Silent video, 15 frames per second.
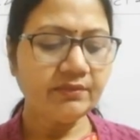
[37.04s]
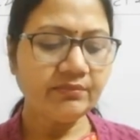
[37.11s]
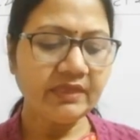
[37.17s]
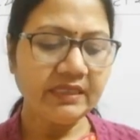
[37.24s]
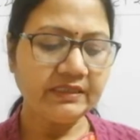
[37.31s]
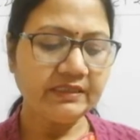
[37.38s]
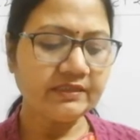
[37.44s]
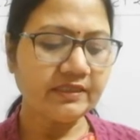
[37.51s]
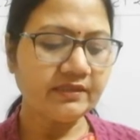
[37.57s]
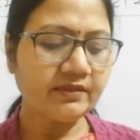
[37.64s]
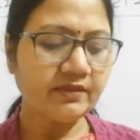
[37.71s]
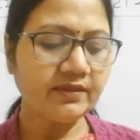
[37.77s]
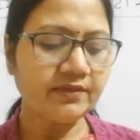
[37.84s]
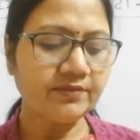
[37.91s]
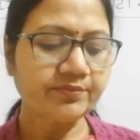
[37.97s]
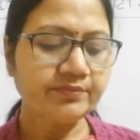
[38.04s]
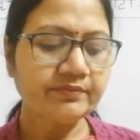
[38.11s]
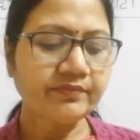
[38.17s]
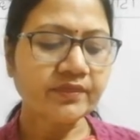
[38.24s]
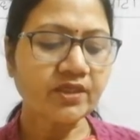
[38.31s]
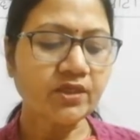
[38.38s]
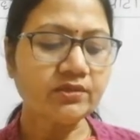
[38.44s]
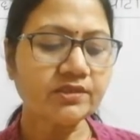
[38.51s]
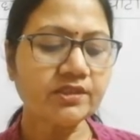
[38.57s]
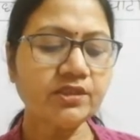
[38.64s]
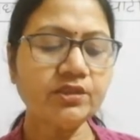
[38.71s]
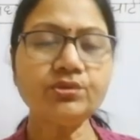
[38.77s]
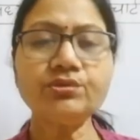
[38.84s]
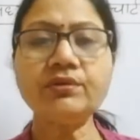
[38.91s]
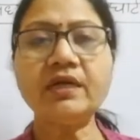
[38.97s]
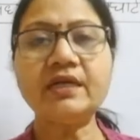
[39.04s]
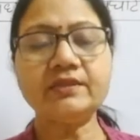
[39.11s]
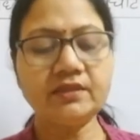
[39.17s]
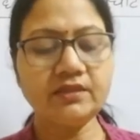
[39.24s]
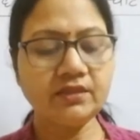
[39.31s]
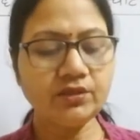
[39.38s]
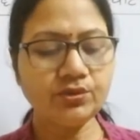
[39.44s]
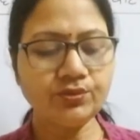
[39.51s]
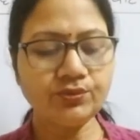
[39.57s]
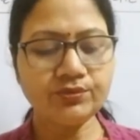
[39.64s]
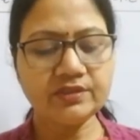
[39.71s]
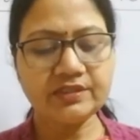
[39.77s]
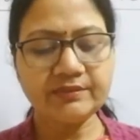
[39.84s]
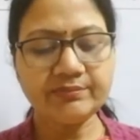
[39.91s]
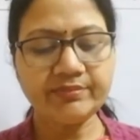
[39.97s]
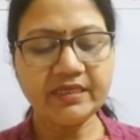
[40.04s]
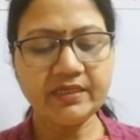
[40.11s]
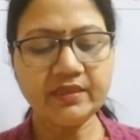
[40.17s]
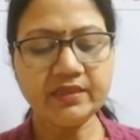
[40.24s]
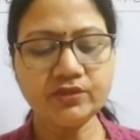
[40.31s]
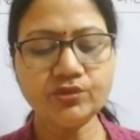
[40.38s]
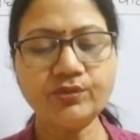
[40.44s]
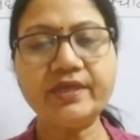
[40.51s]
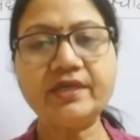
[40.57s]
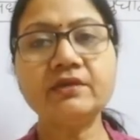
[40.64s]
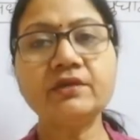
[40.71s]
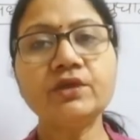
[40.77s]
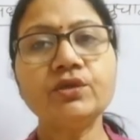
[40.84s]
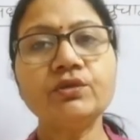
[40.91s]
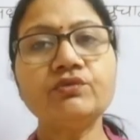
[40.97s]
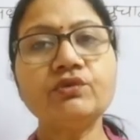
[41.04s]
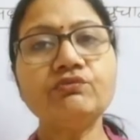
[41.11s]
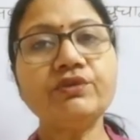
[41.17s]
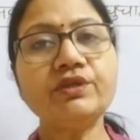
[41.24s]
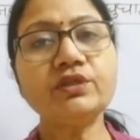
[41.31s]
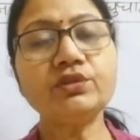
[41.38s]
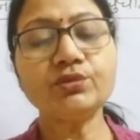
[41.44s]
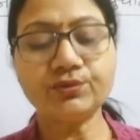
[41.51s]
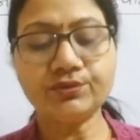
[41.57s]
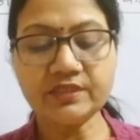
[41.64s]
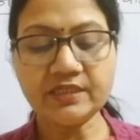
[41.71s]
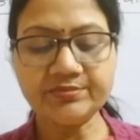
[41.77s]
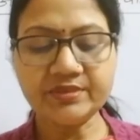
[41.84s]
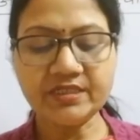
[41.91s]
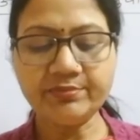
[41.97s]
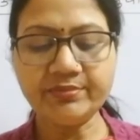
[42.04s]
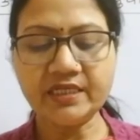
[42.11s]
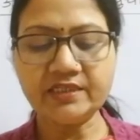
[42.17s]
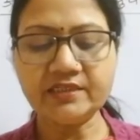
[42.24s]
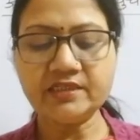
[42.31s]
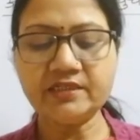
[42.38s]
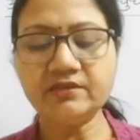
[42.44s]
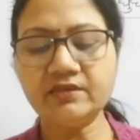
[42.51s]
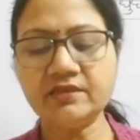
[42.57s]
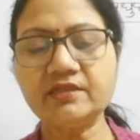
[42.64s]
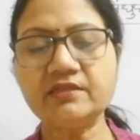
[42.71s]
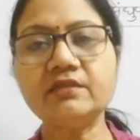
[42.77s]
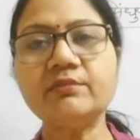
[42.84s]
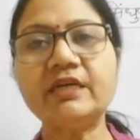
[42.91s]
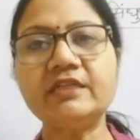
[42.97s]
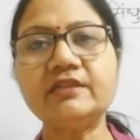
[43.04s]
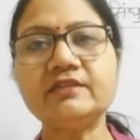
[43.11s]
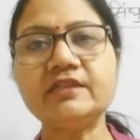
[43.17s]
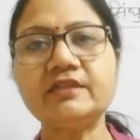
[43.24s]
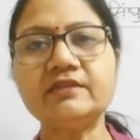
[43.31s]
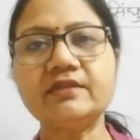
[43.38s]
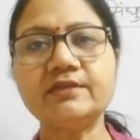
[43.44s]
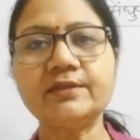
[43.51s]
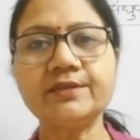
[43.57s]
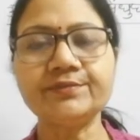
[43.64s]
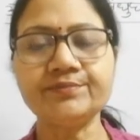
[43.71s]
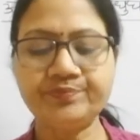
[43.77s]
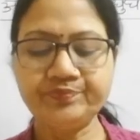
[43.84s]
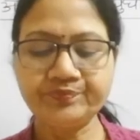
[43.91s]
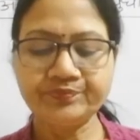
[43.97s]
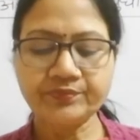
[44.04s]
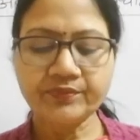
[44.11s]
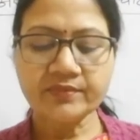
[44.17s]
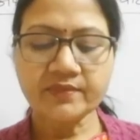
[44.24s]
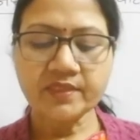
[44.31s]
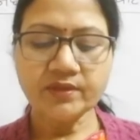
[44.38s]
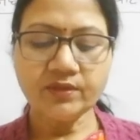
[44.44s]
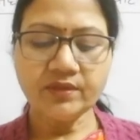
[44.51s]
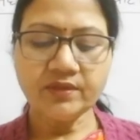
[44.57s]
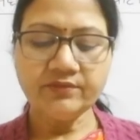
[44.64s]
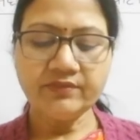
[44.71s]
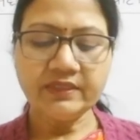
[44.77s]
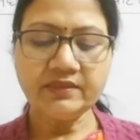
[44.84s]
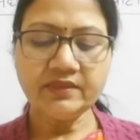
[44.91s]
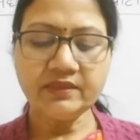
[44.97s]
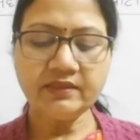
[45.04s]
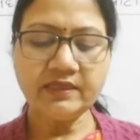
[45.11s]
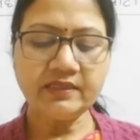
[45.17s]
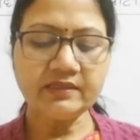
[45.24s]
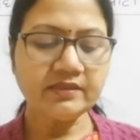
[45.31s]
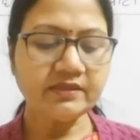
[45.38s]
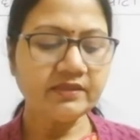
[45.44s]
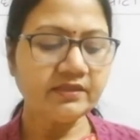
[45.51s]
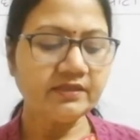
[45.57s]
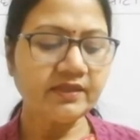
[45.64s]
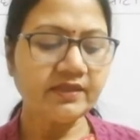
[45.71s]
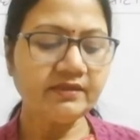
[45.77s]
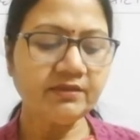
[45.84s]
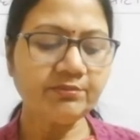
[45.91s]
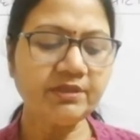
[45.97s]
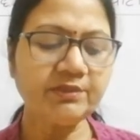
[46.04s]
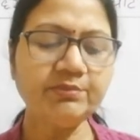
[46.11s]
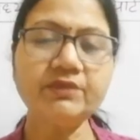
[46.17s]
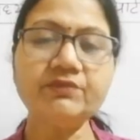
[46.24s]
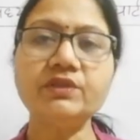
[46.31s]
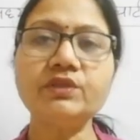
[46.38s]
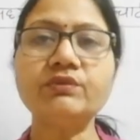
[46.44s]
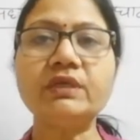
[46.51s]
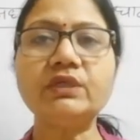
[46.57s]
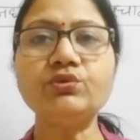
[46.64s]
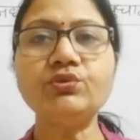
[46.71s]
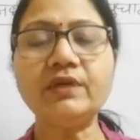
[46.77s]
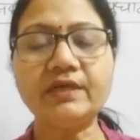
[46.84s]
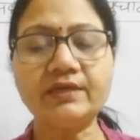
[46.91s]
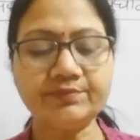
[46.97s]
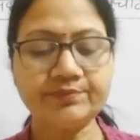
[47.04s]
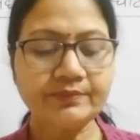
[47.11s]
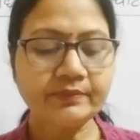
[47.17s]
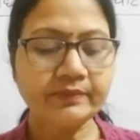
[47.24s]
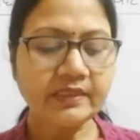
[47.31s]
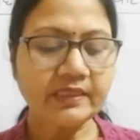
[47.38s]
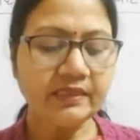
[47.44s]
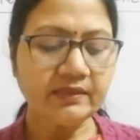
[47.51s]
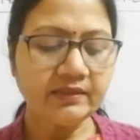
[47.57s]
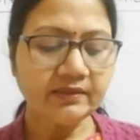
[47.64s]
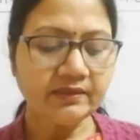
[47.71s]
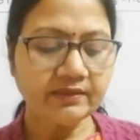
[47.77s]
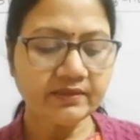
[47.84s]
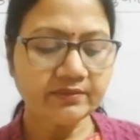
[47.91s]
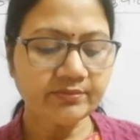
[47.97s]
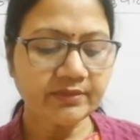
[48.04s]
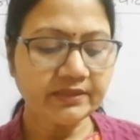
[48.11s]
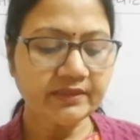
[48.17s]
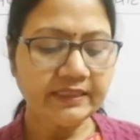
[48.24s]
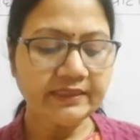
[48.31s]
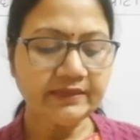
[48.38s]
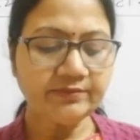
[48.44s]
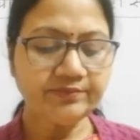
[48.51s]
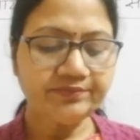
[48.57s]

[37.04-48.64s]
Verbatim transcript: माने जाते हैं और सिंधु घाटी की खोज से पहले जो है वो वेद को सबसे प्राचीन ग्रंथ माना जाता था और वैदिक काल के निर्धारण में भी विद्वानों का अलग अलग मत है